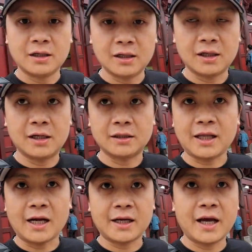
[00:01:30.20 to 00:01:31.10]
啊，
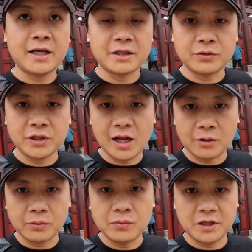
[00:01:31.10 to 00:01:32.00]
大概也就一
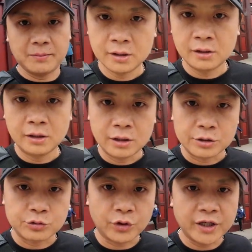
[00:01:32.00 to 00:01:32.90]
两公里，
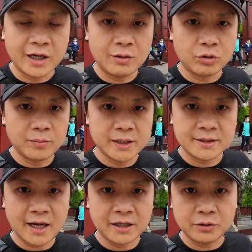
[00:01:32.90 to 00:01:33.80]
所以呢，我们
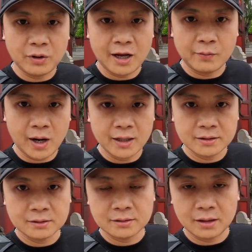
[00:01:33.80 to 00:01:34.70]
在游览
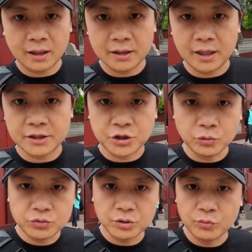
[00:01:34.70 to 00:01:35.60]
完呃
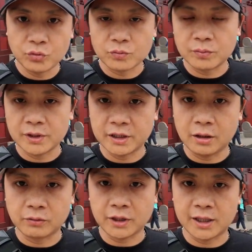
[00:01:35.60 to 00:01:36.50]
秋浚墓以
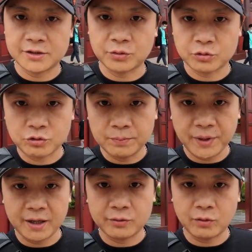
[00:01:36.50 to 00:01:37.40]
后呢，就顺
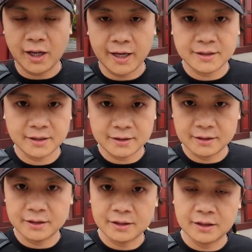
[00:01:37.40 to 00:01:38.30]
便过来这
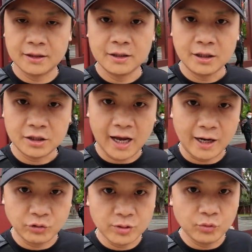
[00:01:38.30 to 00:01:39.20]
个
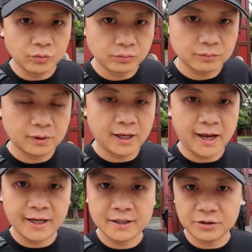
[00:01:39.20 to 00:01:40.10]
海瑞墓
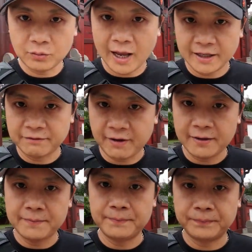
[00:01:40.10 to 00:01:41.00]
来游览一
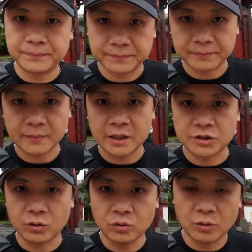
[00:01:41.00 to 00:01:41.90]
番。
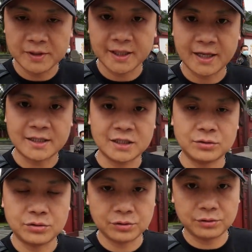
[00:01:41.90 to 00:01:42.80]
走，我们现在
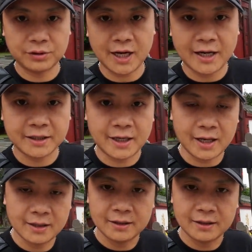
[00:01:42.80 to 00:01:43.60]
进去看一看。